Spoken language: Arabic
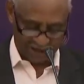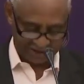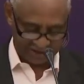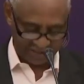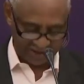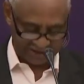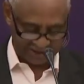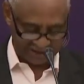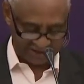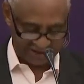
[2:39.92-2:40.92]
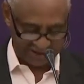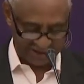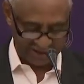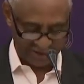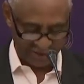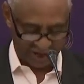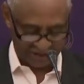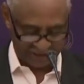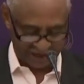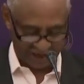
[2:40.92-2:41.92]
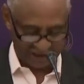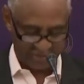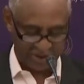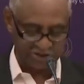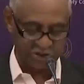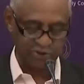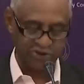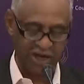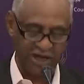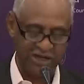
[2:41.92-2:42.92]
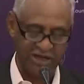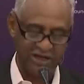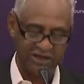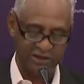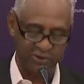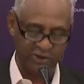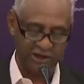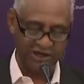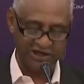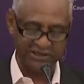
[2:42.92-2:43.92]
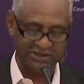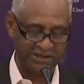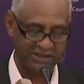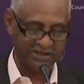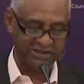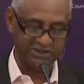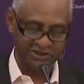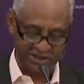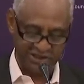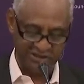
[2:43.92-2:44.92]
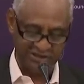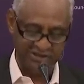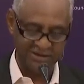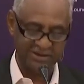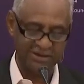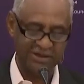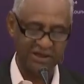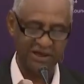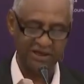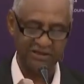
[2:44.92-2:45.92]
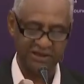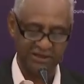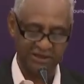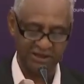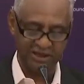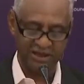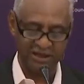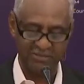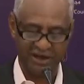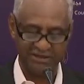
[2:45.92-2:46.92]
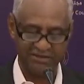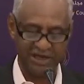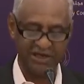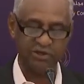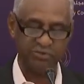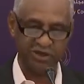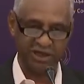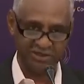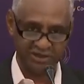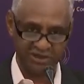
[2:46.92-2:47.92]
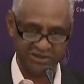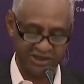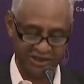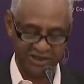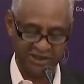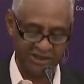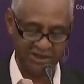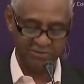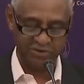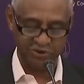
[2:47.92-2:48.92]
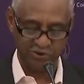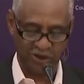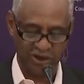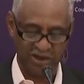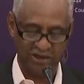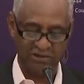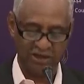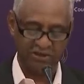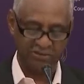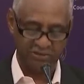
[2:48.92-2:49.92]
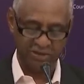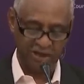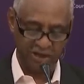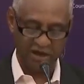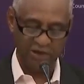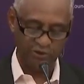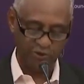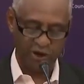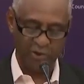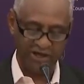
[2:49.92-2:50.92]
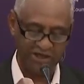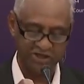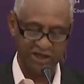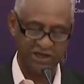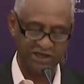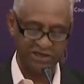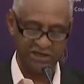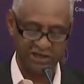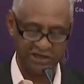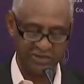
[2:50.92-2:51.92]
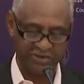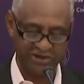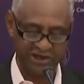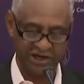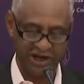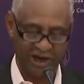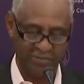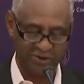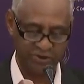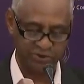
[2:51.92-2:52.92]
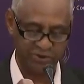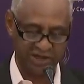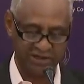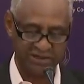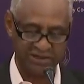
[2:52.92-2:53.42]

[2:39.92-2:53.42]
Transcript: على النظام الأساسي وأعطى الحق لمجلس الوزراء لتكوين لجنة تسيير هي التي آه، بعد ذلك يمكن أن تقترح مشروع آه، قانون أو أي شيء لجمعية الهلال الأحمر السوداني